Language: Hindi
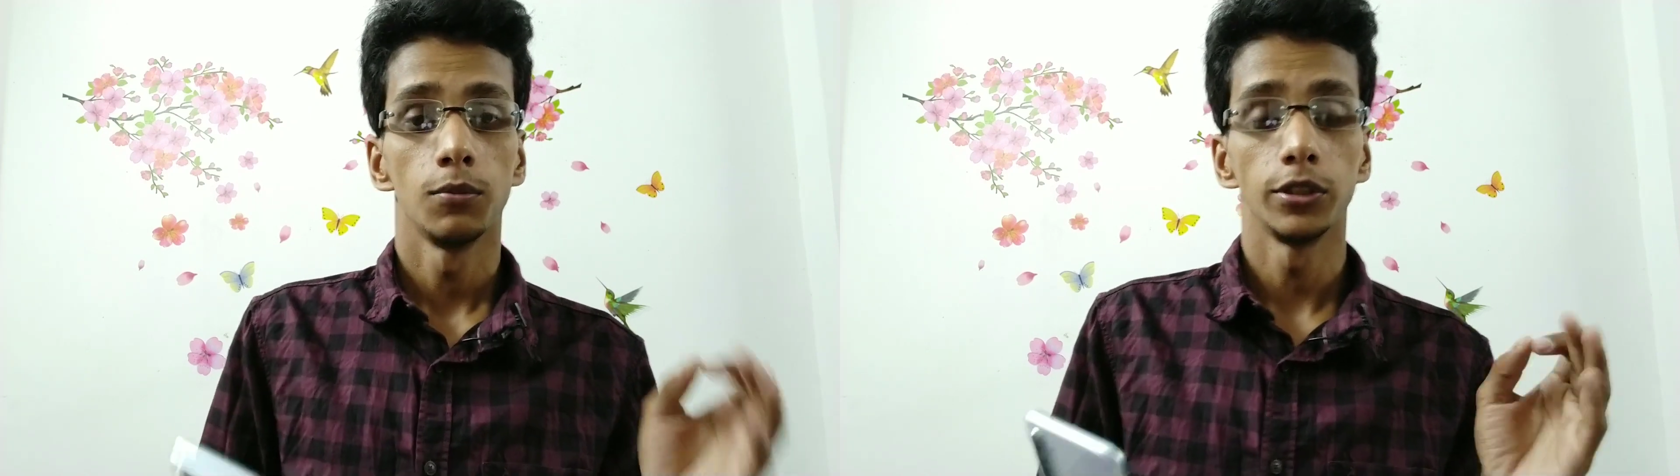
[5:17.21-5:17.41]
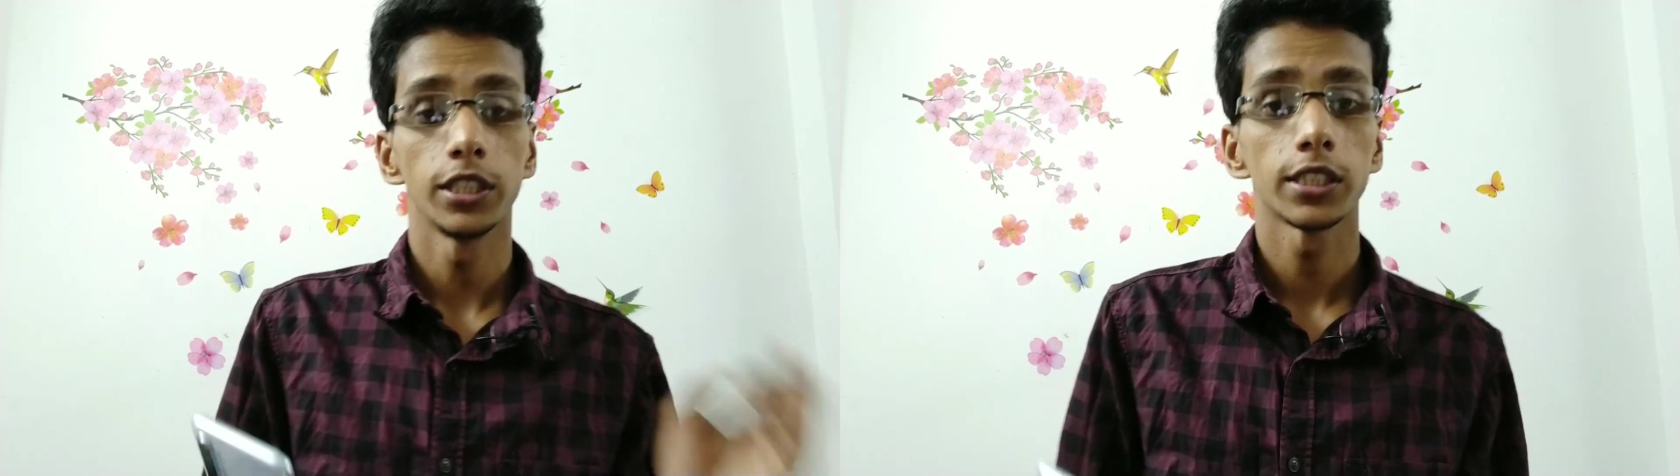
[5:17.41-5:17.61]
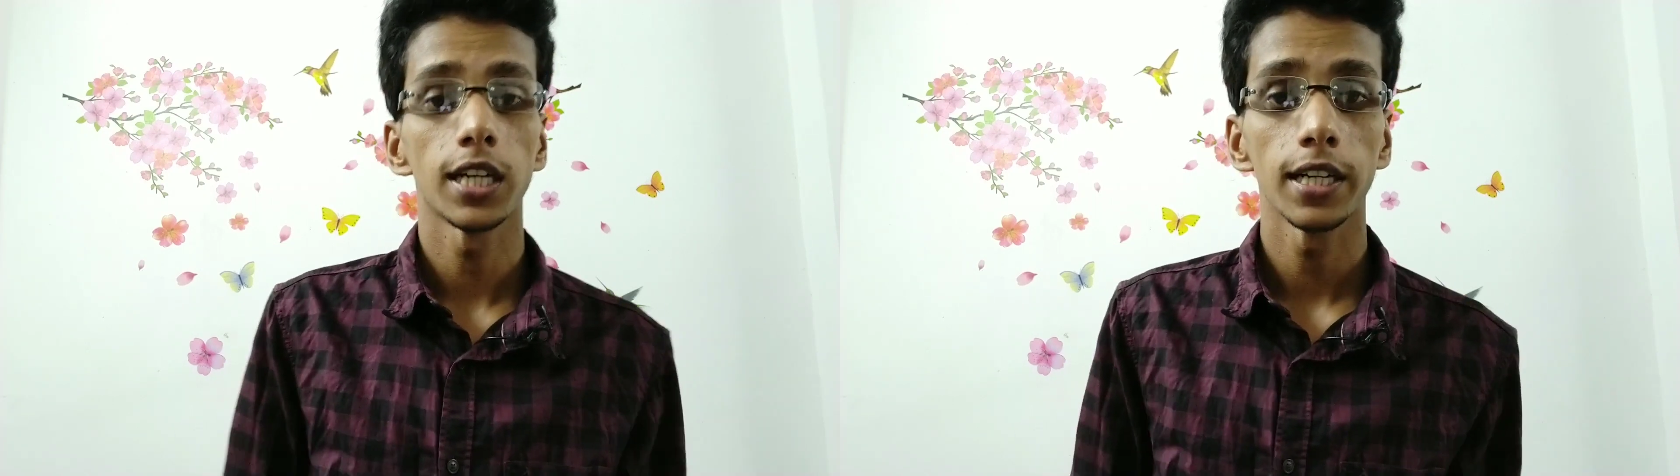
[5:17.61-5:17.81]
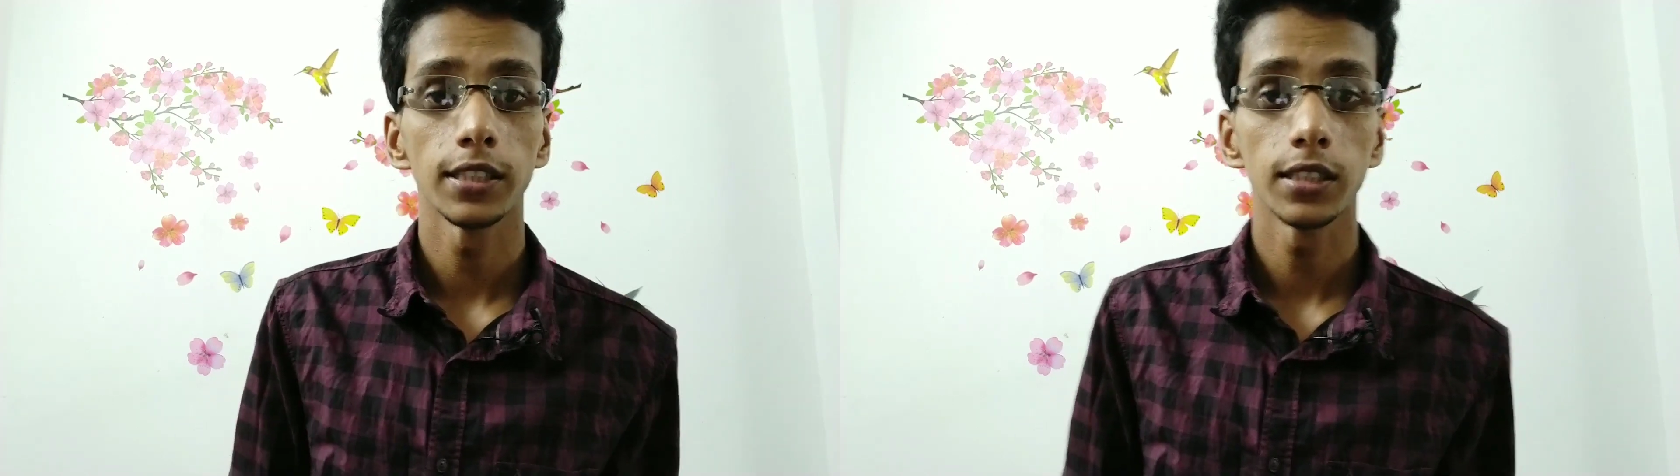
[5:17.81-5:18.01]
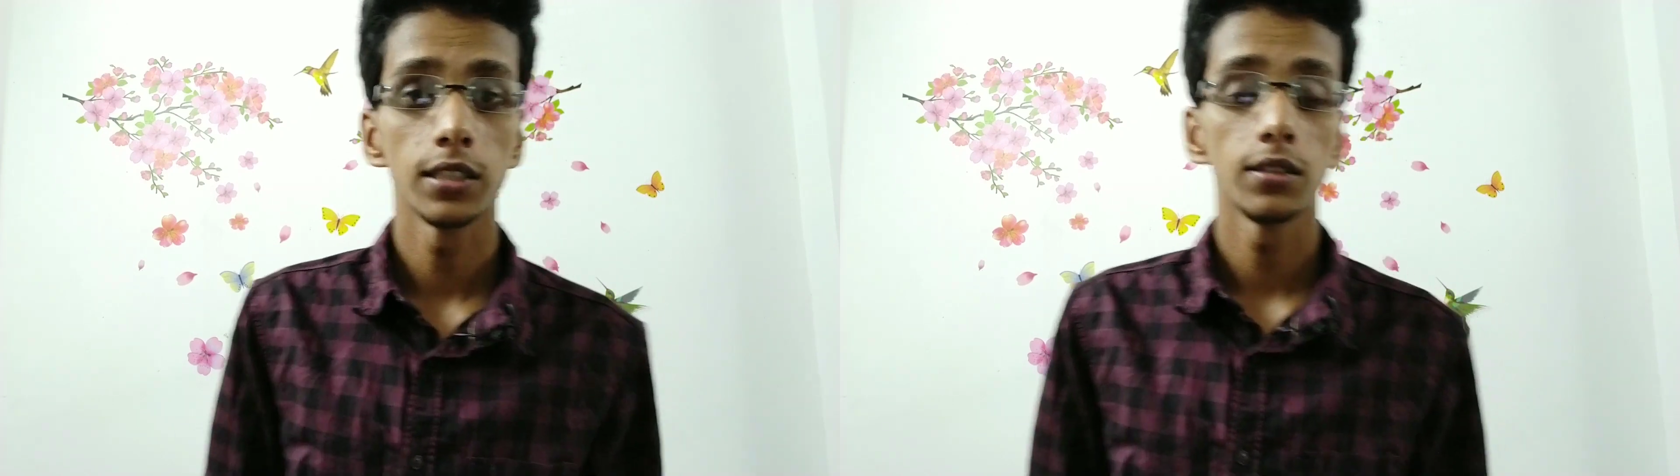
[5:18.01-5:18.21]
मुझे
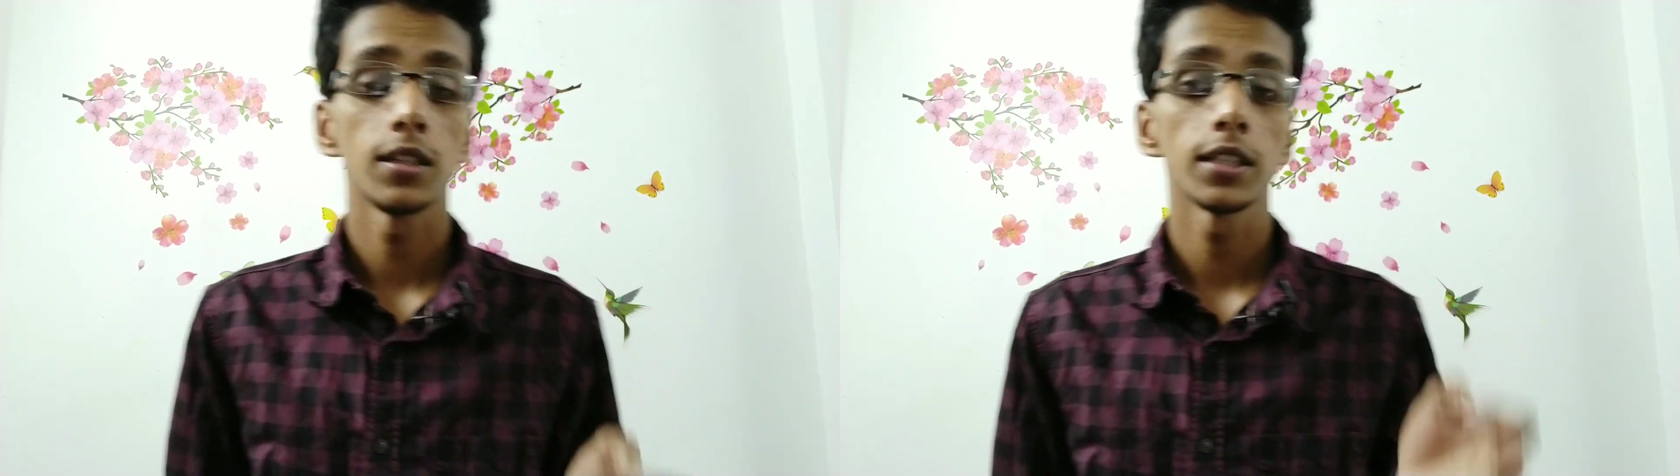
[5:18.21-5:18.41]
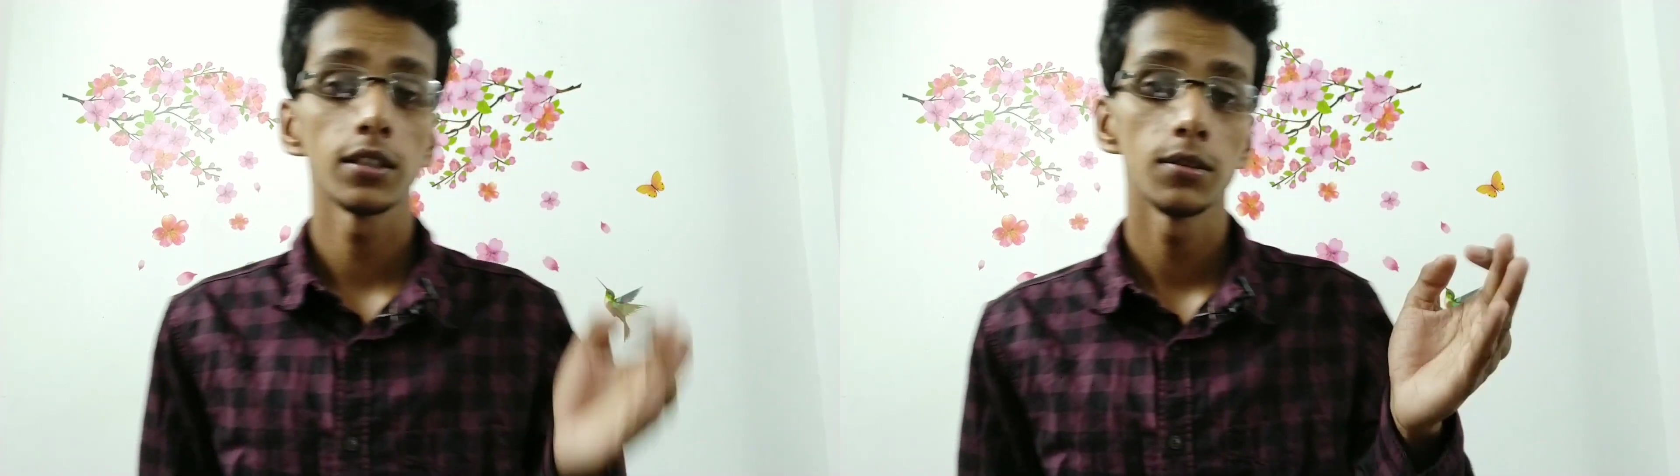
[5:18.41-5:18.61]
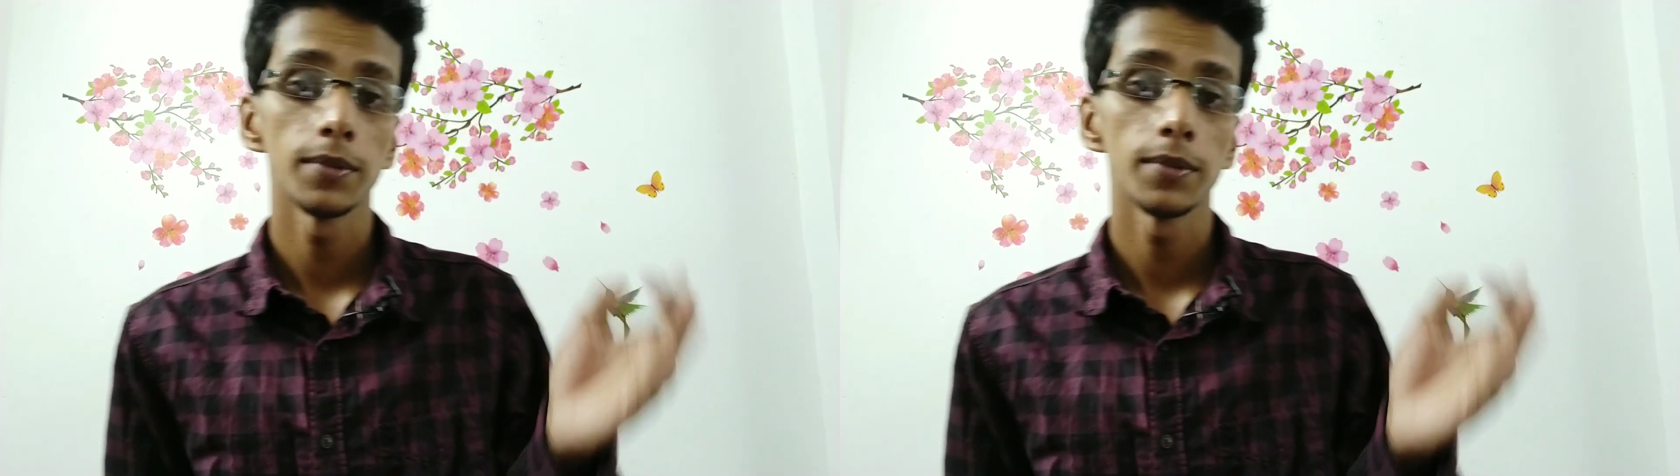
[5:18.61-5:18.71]
स्टार्टिंग से ही हो रहा है क्योंकि